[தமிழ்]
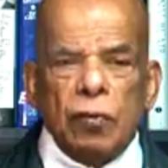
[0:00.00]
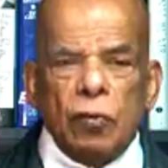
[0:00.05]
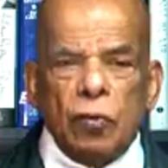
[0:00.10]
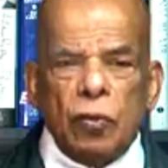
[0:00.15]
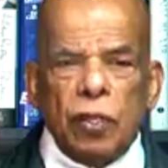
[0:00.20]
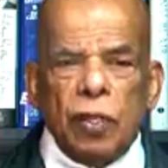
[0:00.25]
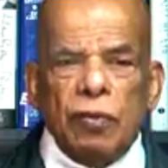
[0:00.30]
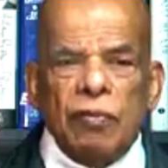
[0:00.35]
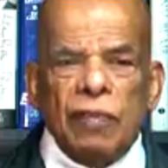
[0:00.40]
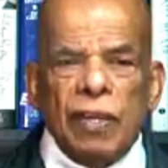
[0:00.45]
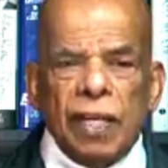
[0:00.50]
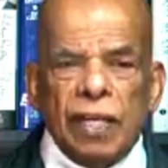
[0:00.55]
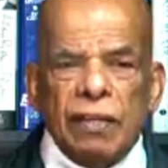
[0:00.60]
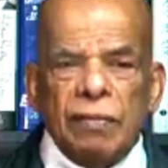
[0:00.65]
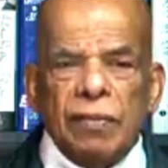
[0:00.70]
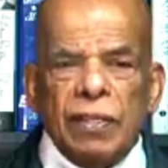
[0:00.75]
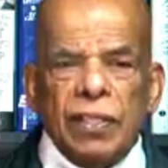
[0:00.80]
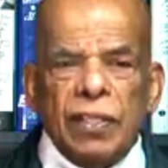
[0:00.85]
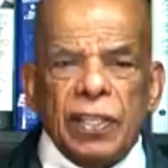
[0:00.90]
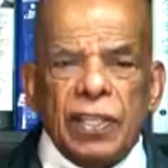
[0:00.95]

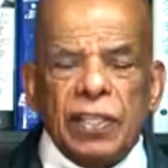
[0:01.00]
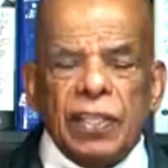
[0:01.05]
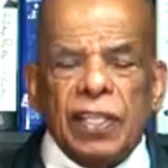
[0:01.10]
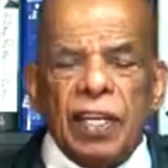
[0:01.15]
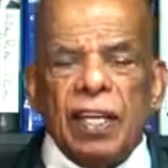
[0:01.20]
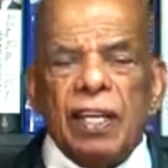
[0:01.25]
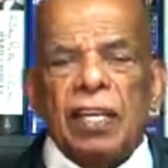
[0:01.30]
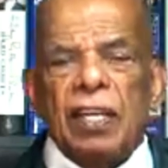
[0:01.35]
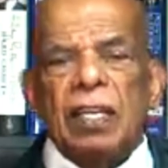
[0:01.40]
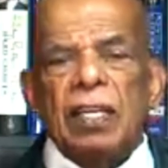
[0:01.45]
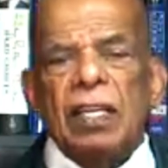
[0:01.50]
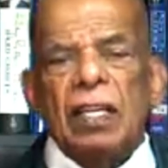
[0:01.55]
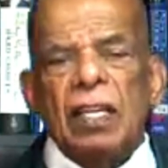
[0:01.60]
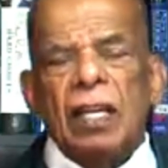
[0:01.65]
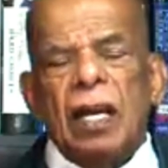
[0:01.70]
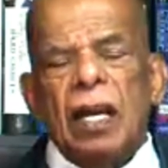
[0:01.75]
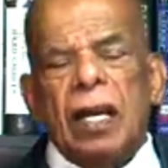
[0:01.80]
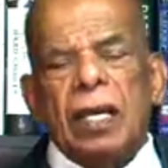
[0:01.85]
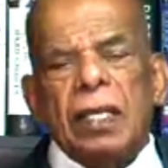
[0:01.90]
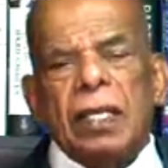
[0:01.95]
குடிவரவு திட்டங்கள்
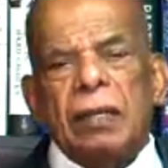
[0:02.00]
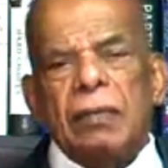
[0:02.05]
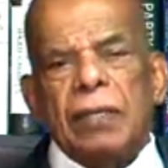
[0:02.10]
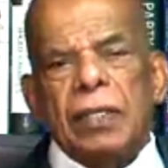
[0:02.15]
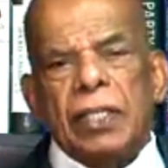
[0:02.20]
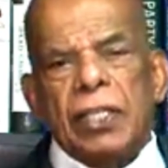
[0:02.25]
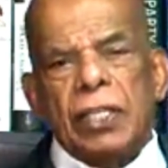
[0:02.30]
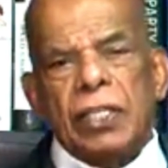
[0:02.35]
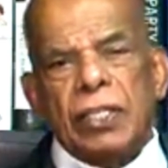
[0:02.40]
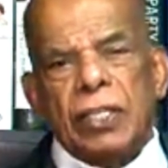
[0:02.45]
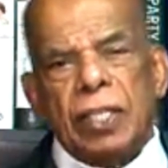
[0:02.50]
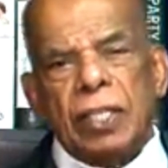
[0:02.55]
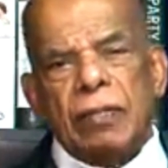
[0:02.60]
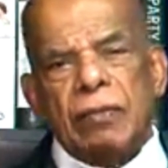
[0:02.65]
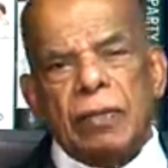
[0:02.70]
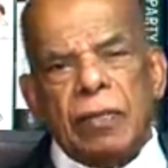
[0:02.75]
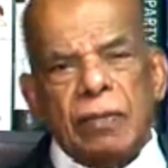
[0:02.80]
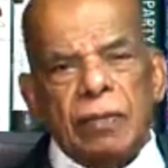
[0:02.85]
ஆகியவற்றை செய்து